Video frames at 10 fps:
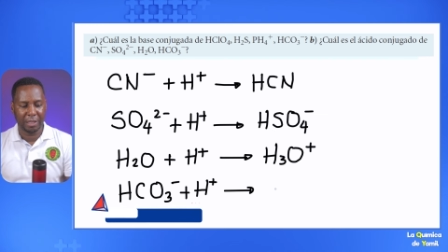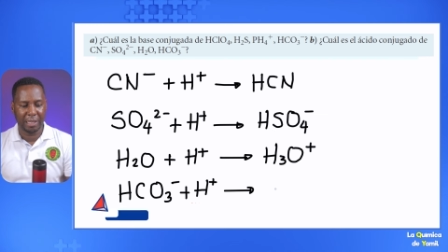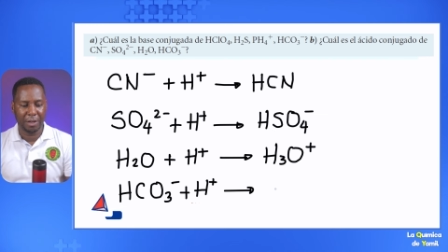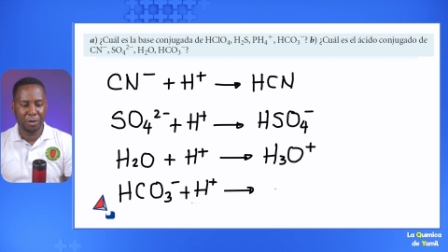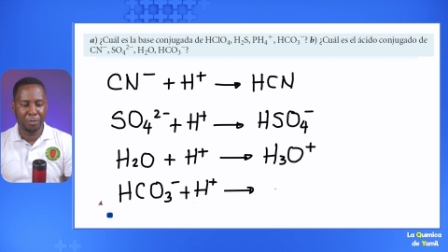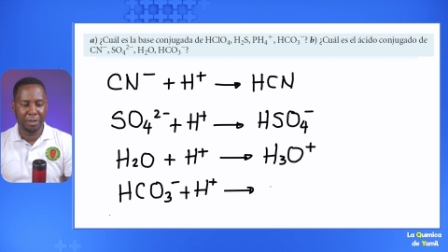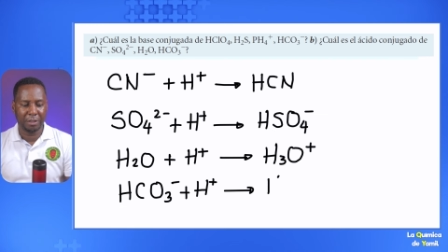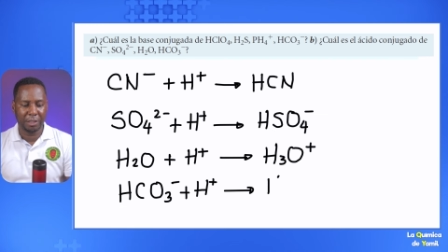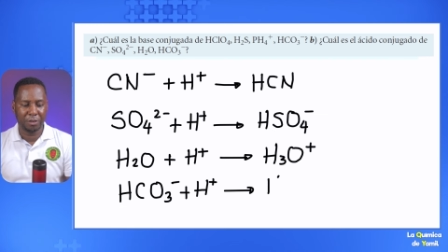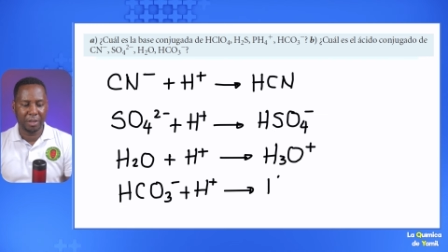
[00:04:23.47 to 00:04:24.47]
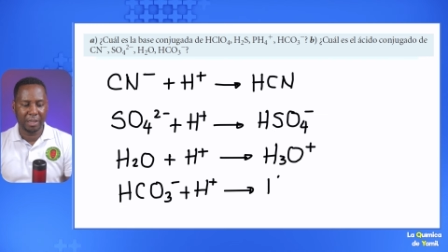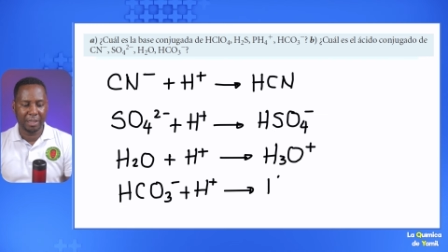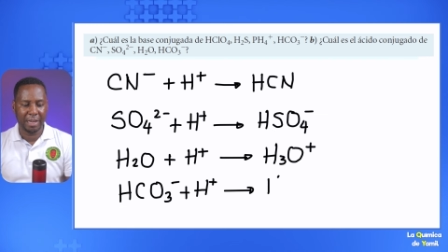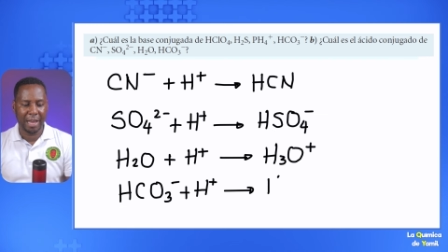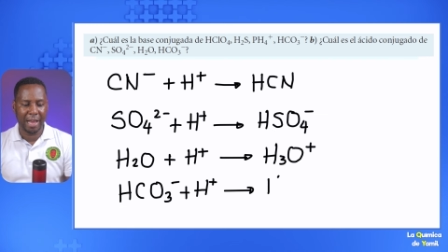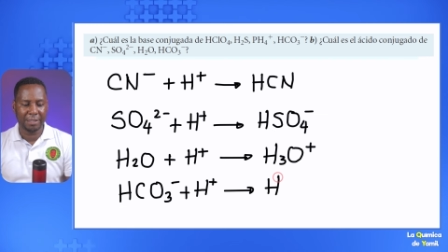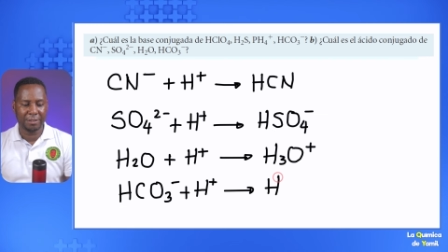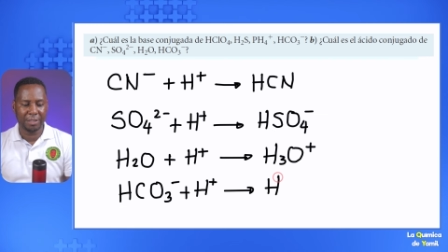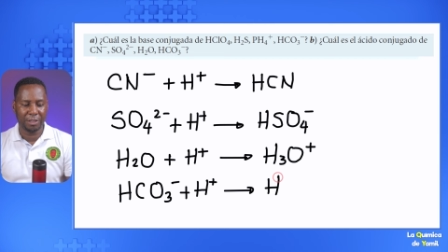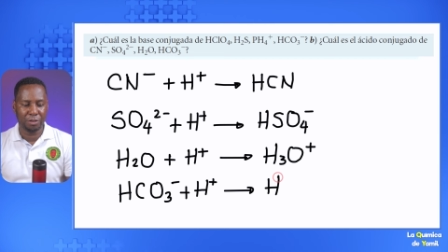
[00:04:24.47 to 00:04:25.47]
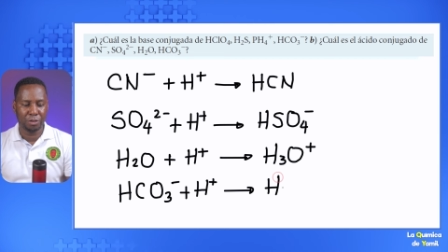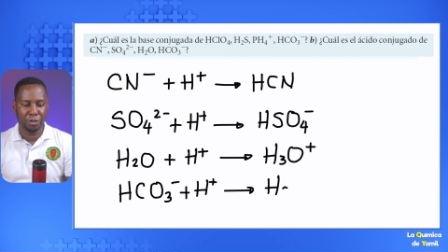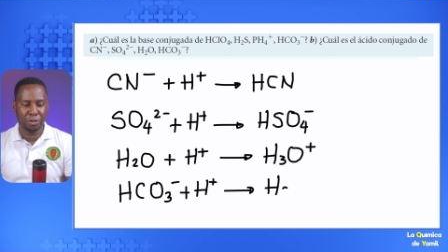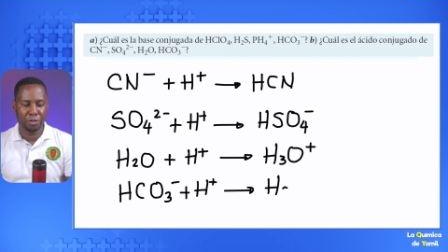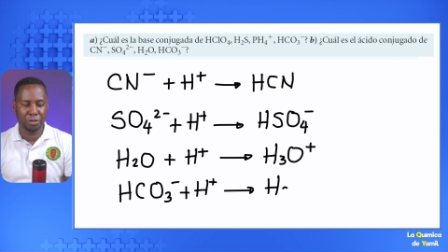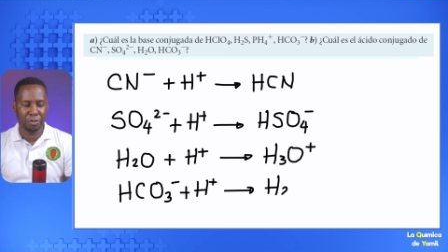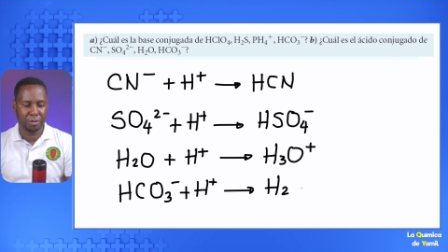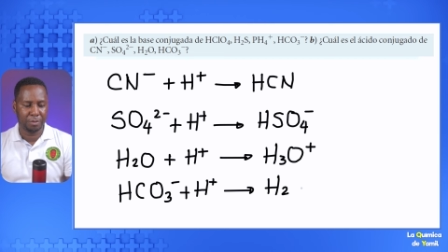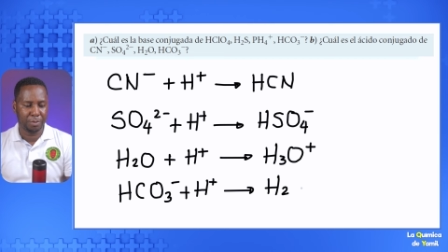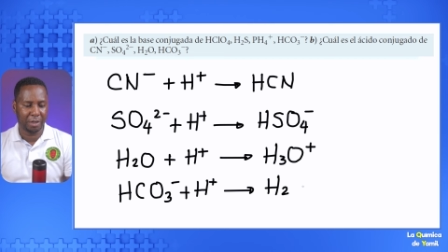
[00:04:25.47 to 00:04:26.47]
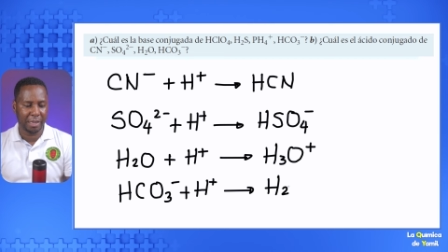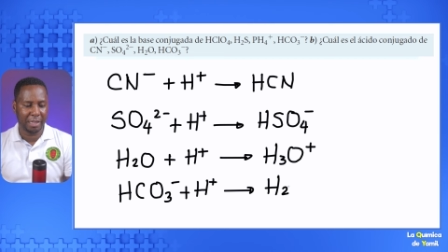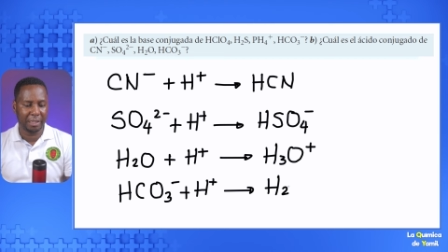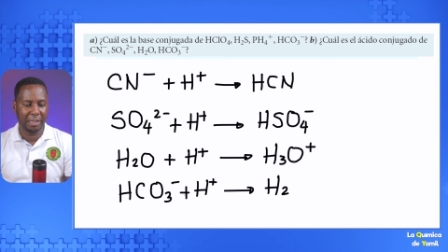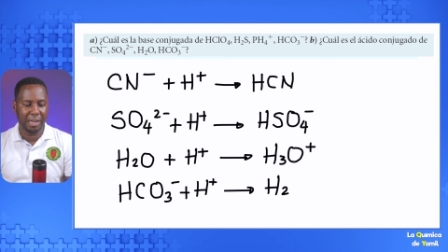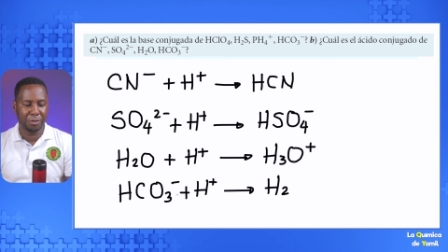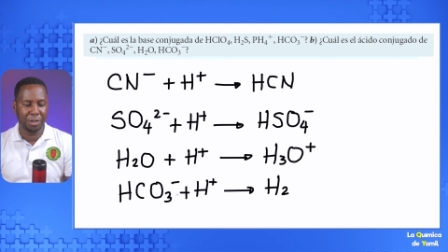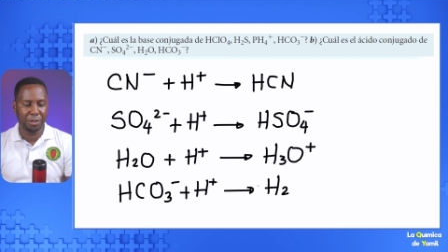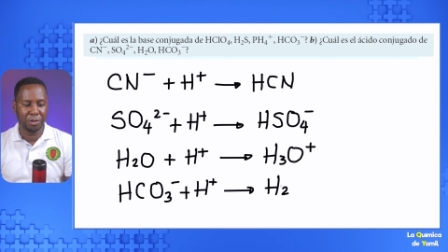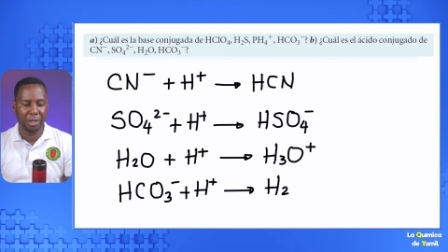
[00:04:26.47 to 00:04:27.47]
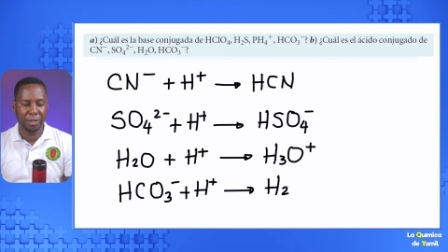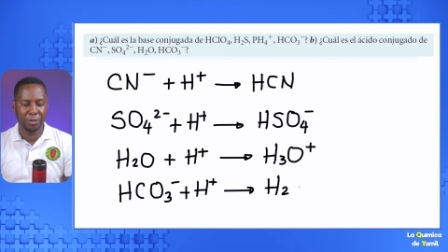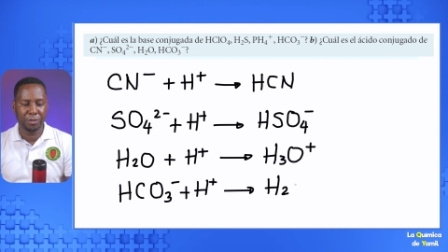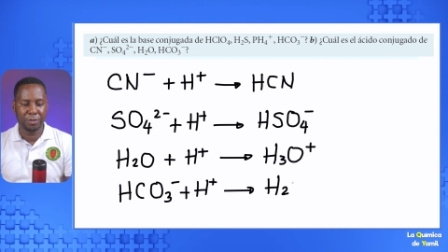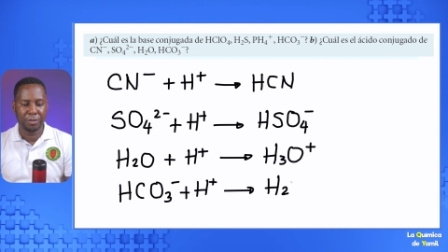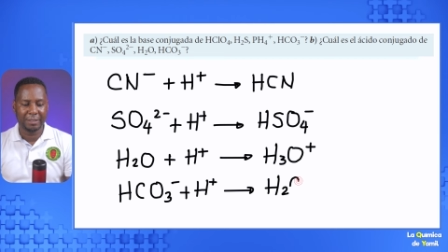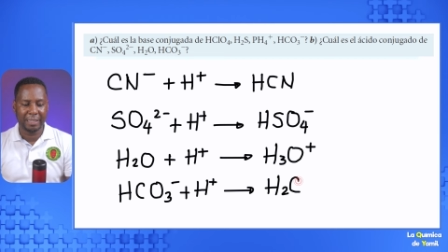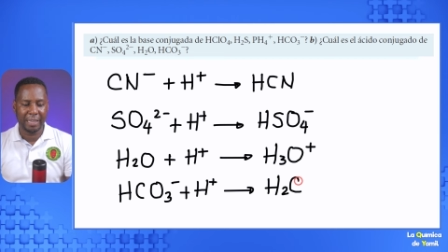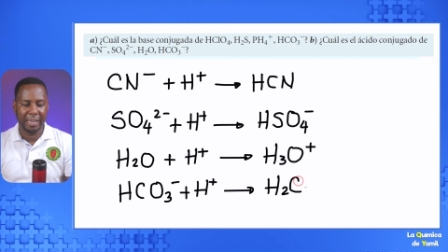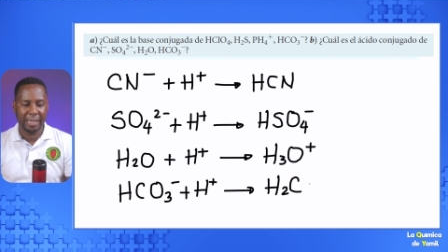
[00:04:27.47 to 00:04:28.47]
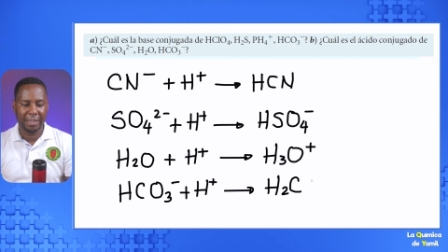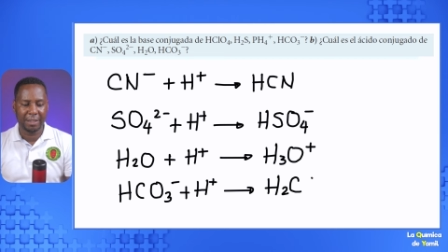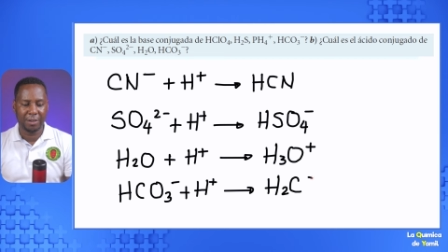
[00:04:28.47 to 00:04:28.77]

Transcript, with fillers: queda convertido en H2, porque ya tenía un hidrógeno, CO3.